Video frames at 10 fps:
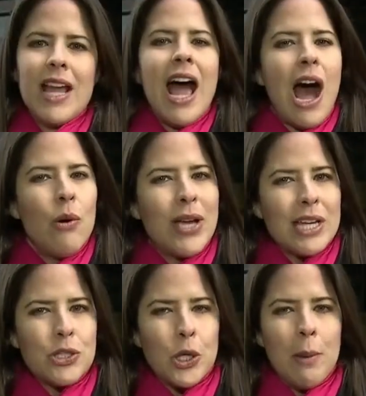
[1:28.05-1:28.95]

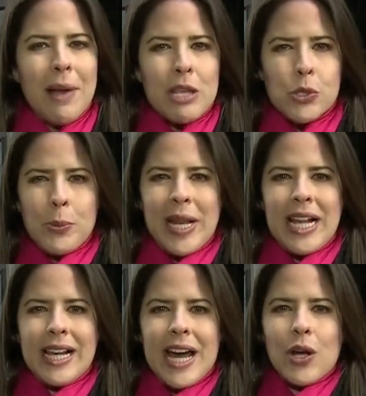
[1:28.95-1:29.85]
Aunque Trump asumirá
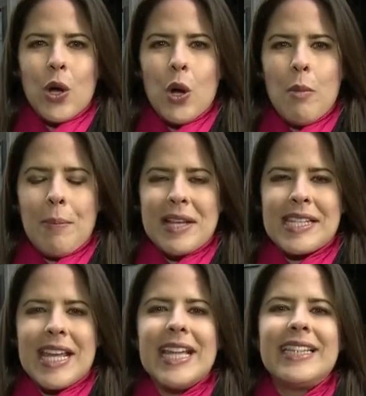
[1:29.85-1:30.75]
el cargo como
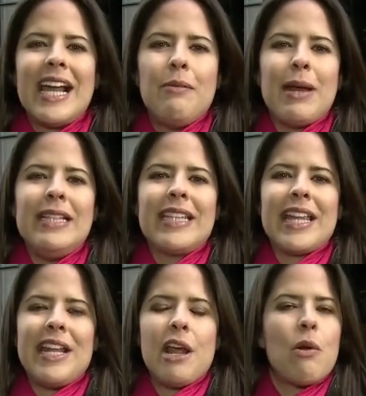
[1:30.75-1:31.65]
presidente el 20
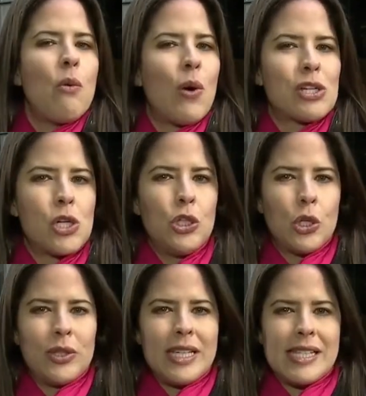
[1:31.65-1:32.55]
de enero en
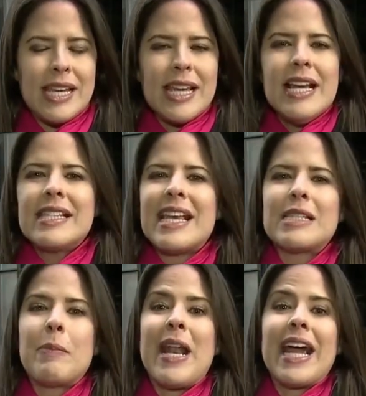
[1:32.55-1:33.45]
Washington, D.C., se
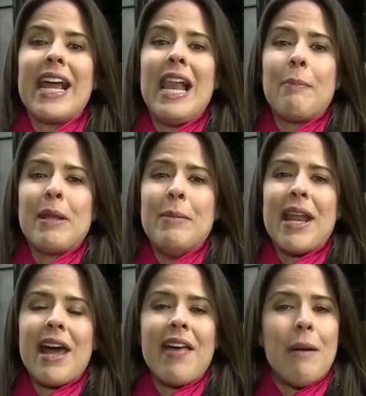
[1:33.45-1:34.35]
espera que la
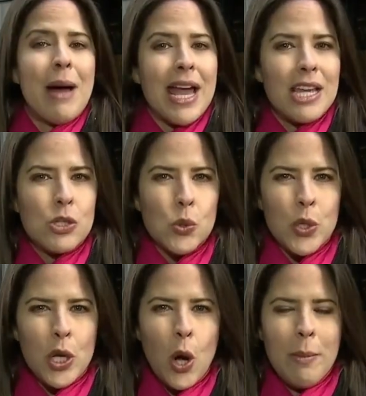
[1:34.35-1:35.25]
primera dama y su
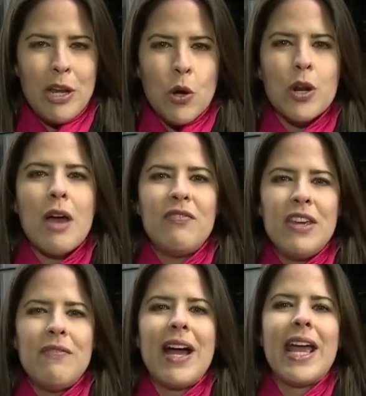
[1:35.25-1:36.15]
hijo menor
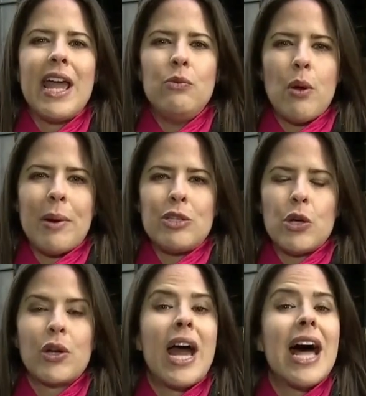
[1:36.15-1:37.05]
vivan en Nueva
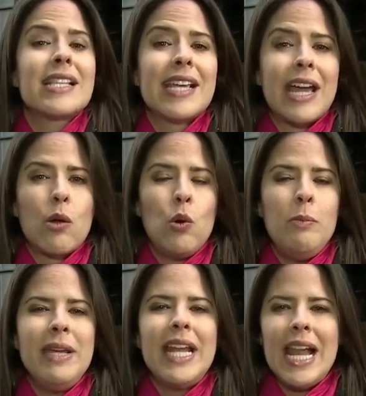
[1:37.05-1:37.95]
York hasta que
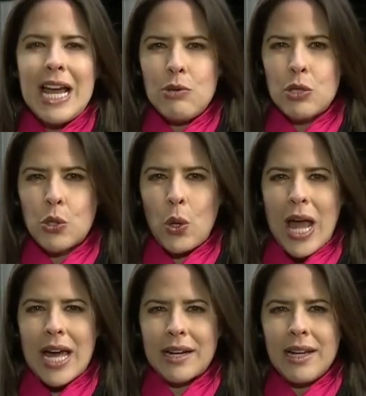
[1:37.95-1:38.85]
culmine el año
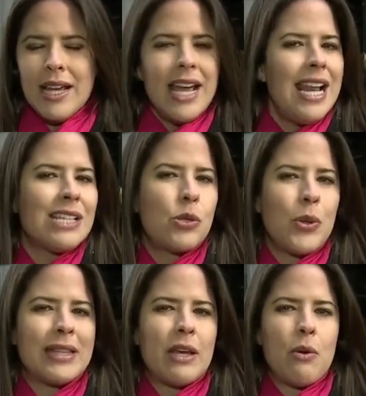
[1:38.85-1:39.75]
escolar. En la
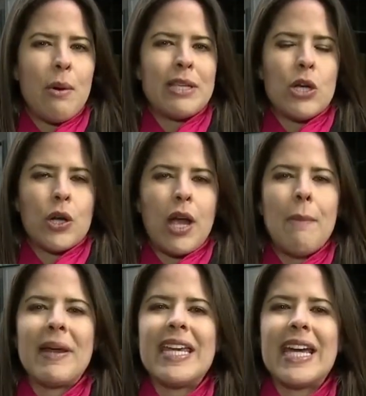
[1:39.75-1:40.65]
ciudad de Nueva
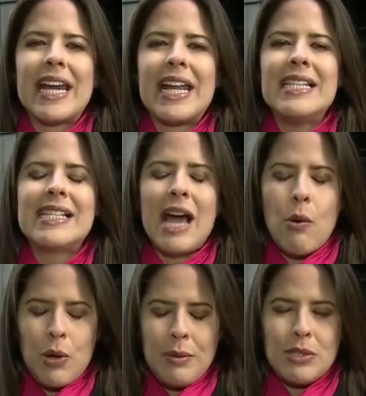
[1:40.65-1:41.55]
York, Peggy Carranza,
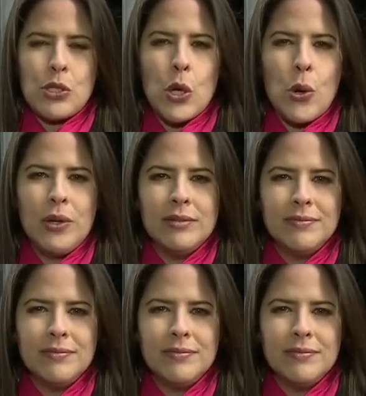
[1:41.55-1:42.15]
Univisión.